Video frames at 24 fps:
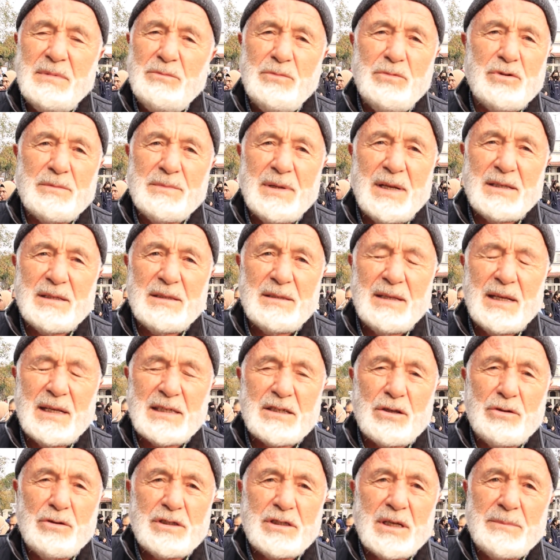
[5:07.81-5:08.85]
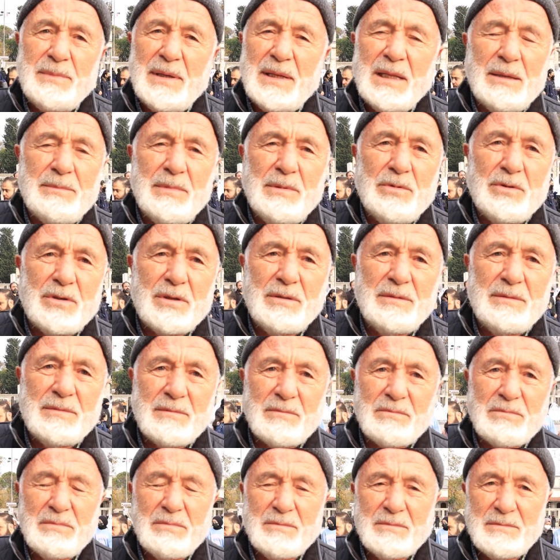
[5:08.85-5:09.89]
Bilmiyorum na- nasıl olacak. Ben Ne de- olsun
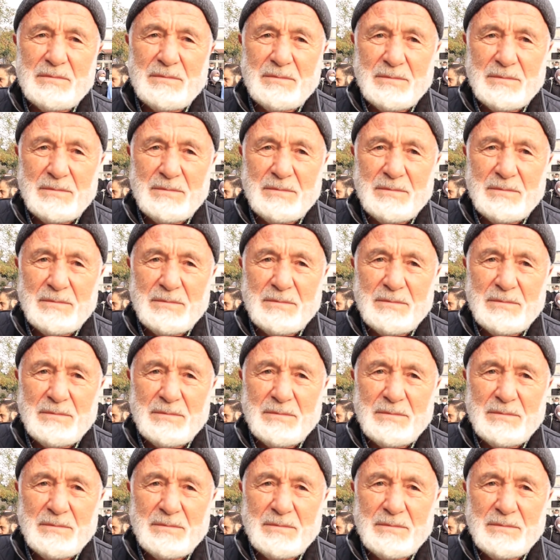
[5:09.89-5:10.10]
yani kime oy